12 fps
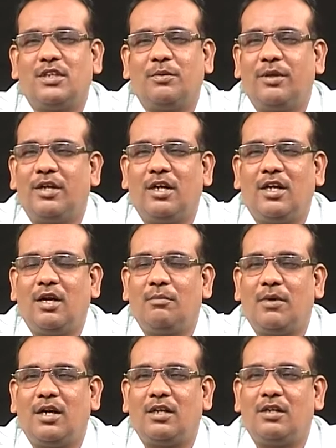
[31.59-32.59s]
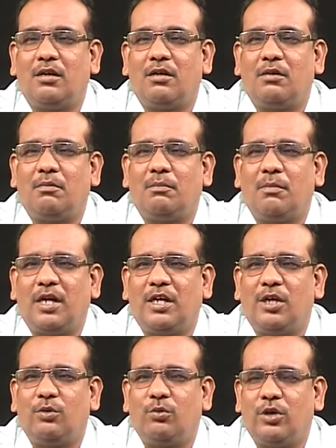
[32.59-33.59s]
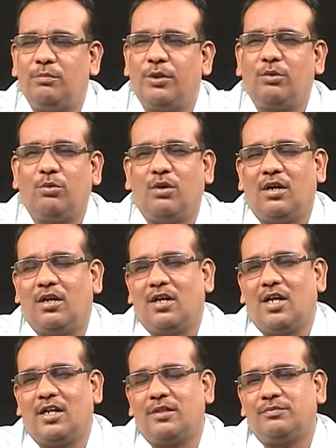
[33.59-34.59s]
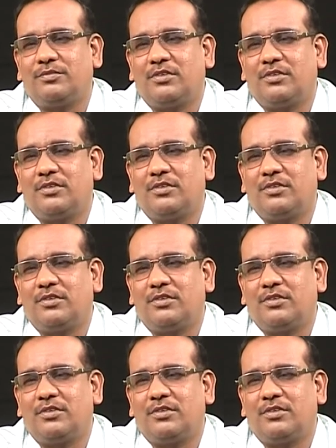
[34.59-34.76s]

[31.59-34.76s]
இப்படின்லாம் மன மக்கள் குழம்பி கொண்டிருக்கிறார்கள்